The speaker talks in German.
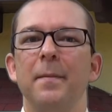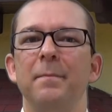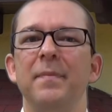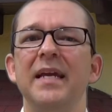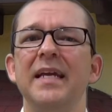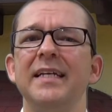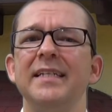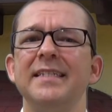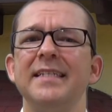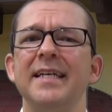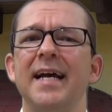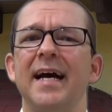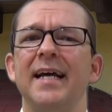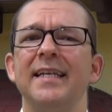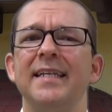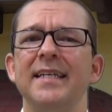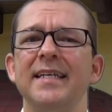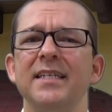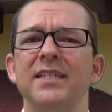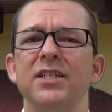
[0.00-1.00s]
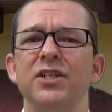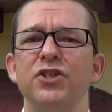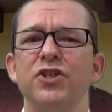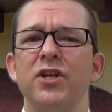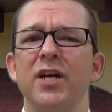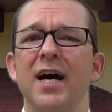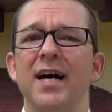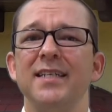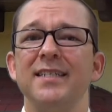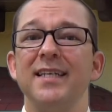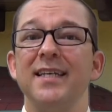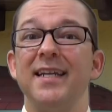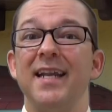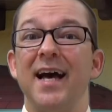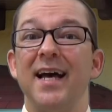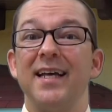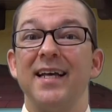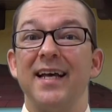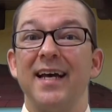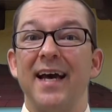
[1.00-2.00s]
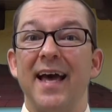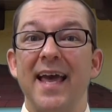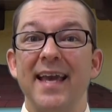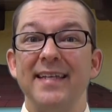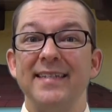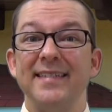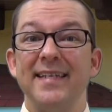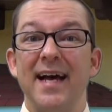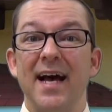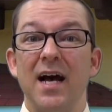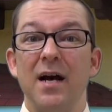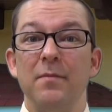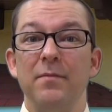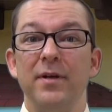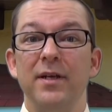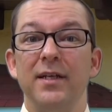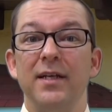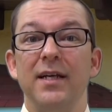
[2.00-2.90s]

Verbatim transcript: Biegen Sie an diese Straße nach rechts ab,